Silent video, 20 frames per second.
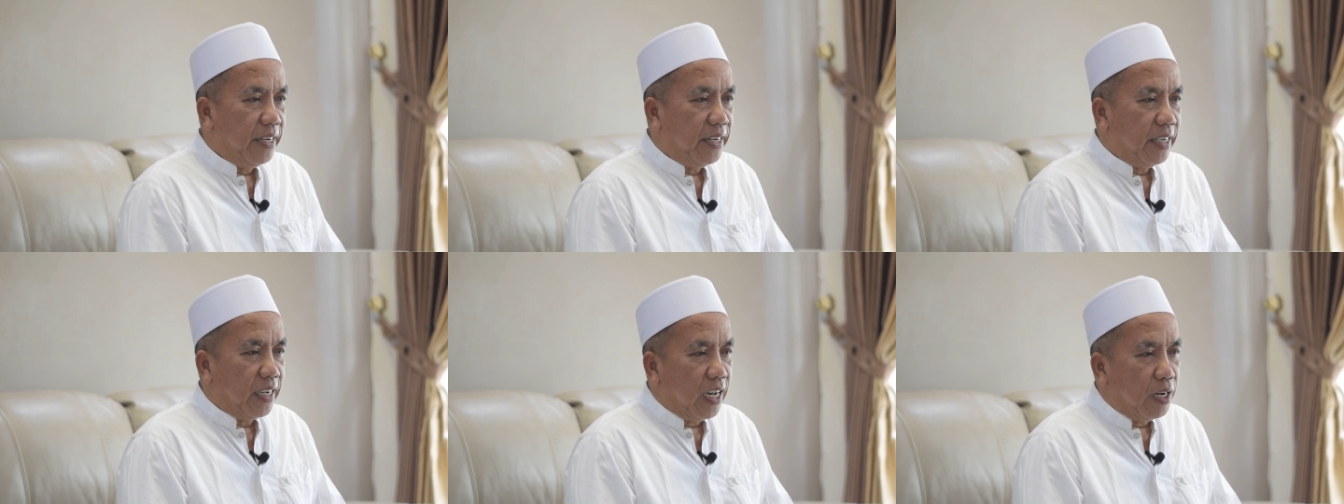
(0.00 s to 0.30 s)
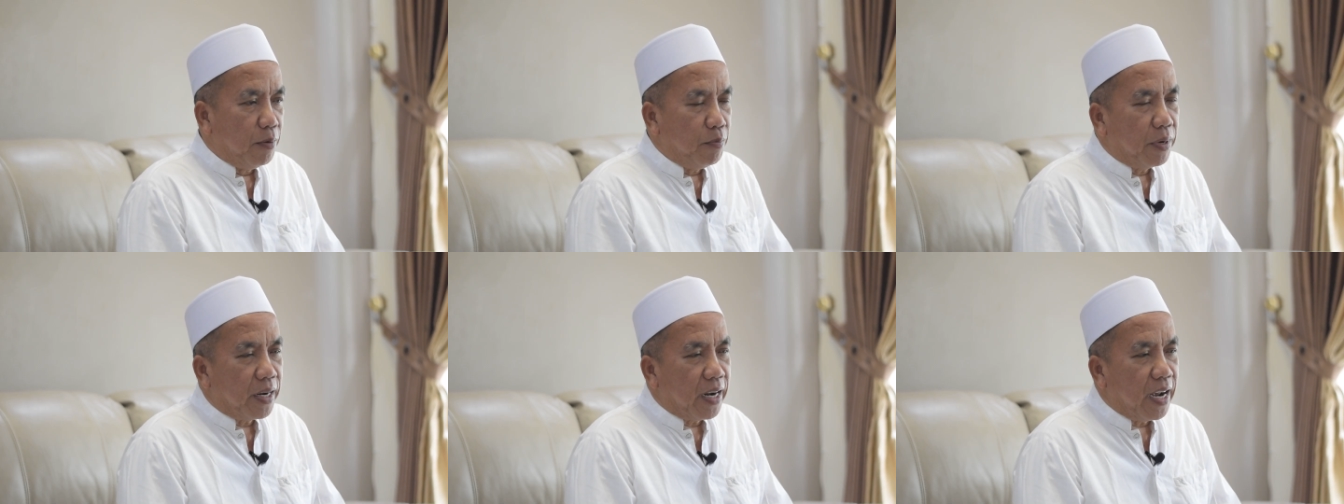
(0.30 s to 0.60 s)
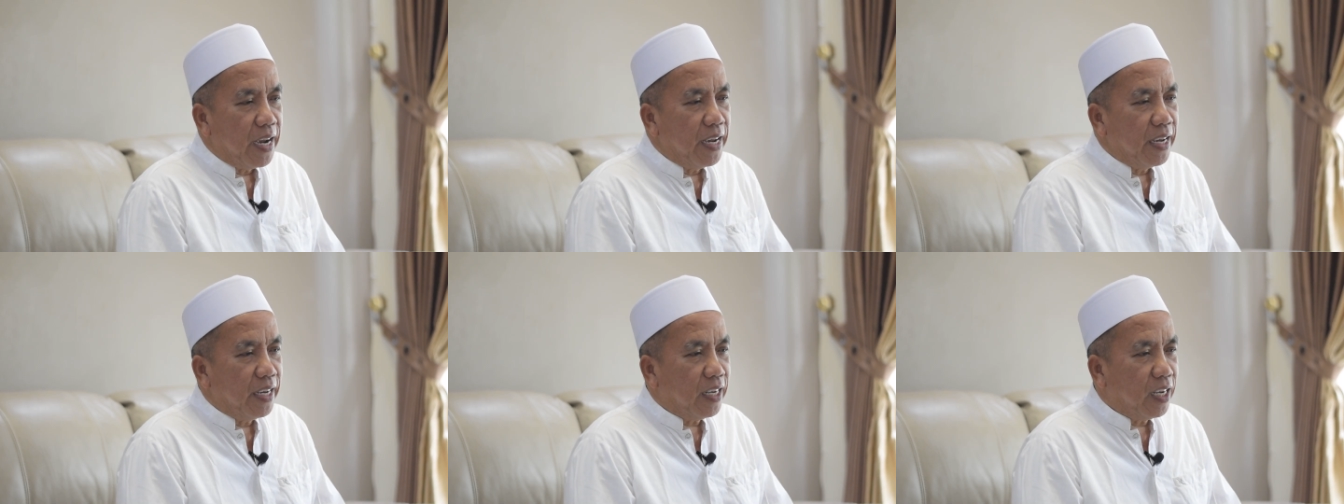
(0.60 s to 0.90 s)
dengan
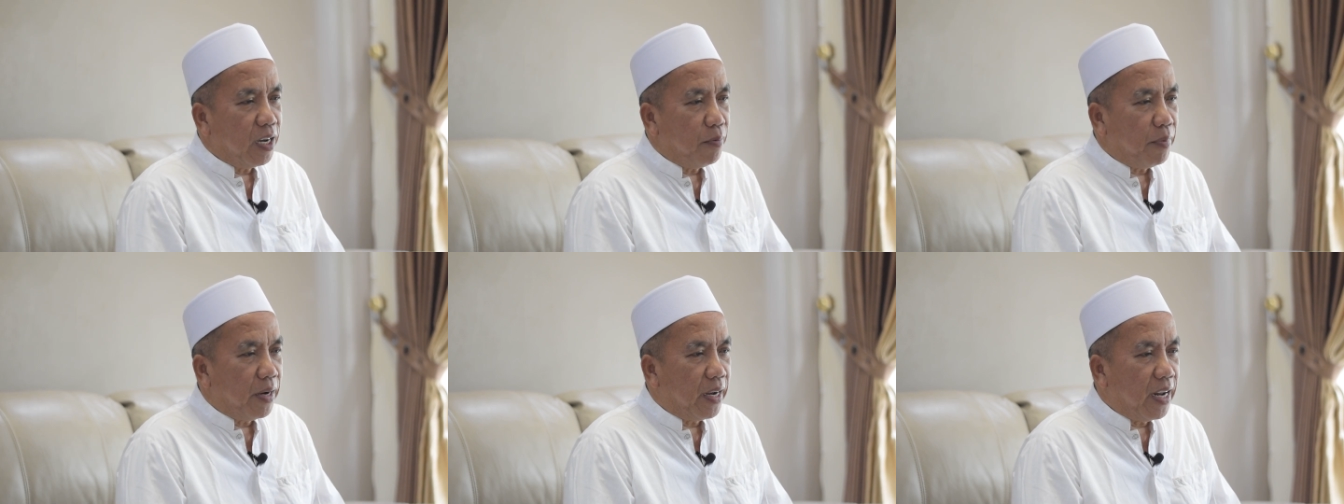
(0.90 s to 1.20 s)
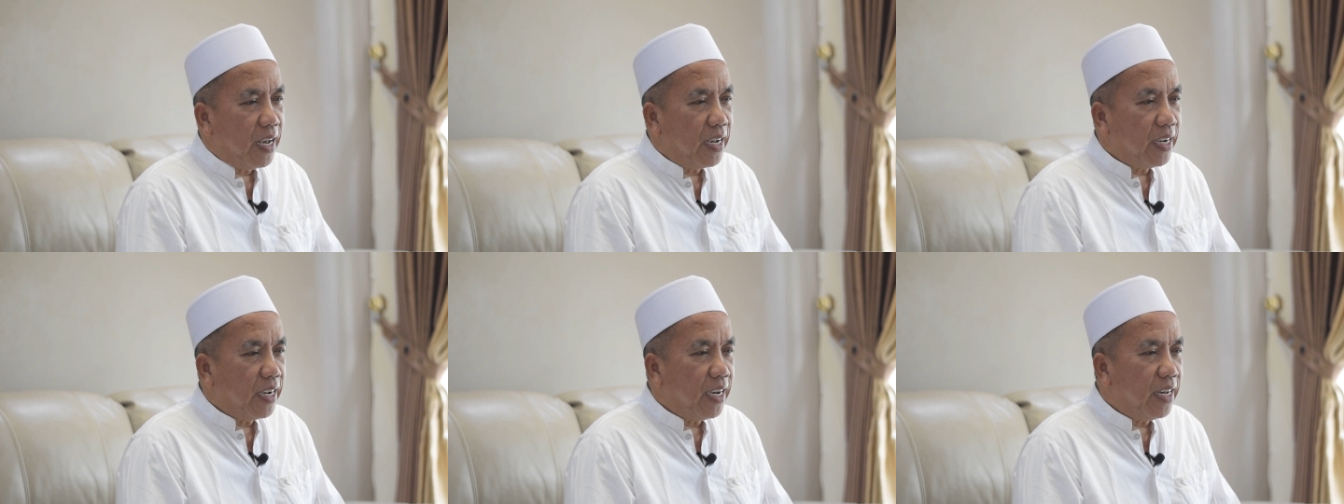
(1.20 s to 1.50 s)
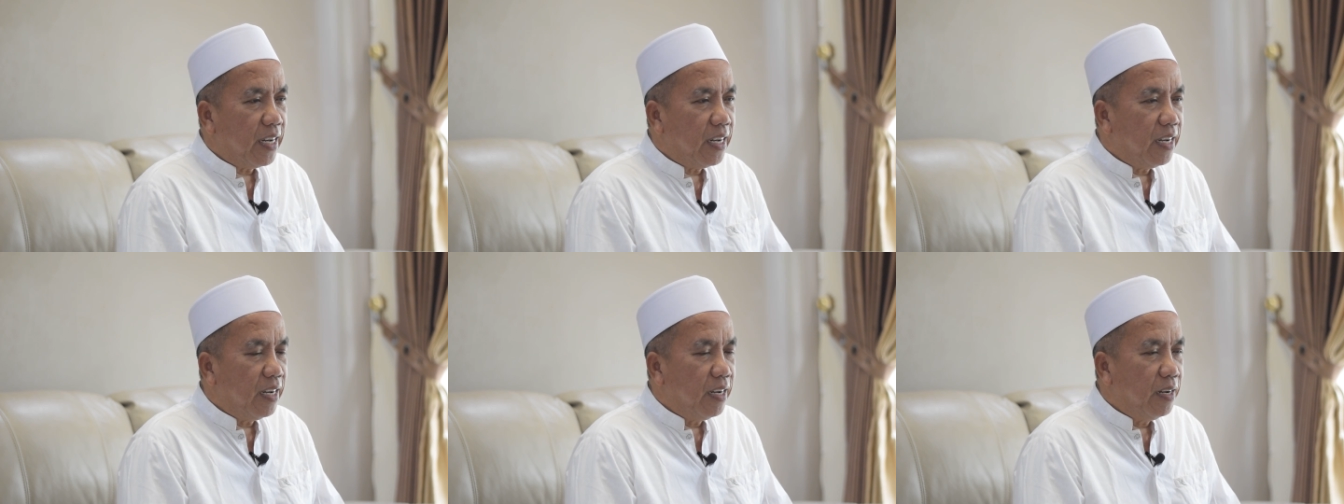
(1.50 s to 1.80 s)
meraih
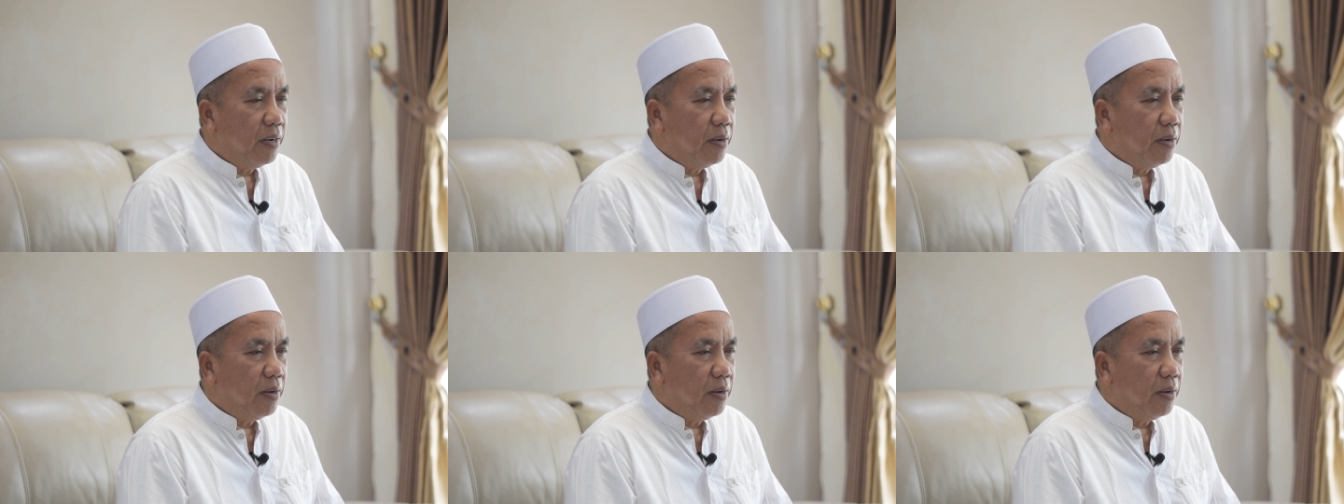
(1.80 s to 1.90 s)
kemenangan,